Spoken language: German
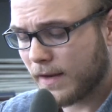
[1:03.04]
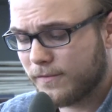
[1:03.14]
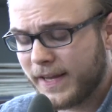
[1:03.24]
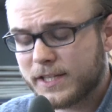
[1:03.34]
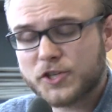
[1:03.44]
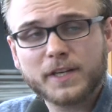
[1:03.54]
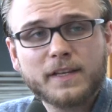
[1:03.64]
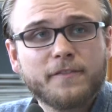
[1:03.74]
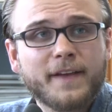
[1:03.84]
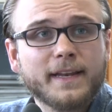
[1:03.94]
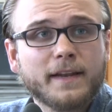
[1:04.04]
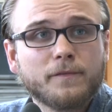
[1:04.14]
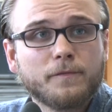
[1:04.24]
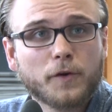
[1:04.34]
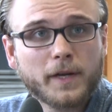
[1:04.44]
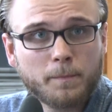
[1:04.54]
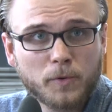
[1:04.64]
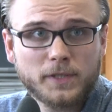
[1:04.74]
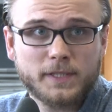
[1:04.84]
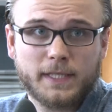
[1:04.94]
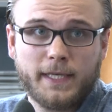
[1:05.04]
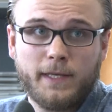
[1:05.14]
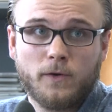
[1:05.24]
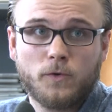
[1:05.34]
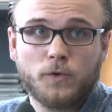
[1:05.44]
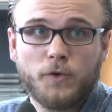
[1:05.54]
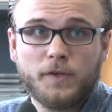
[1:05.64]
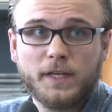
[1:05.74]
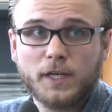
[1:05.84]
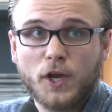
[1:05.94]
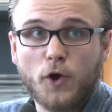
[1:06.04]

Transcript: Welche Schritte wären denn von der Bundesregierung nötig,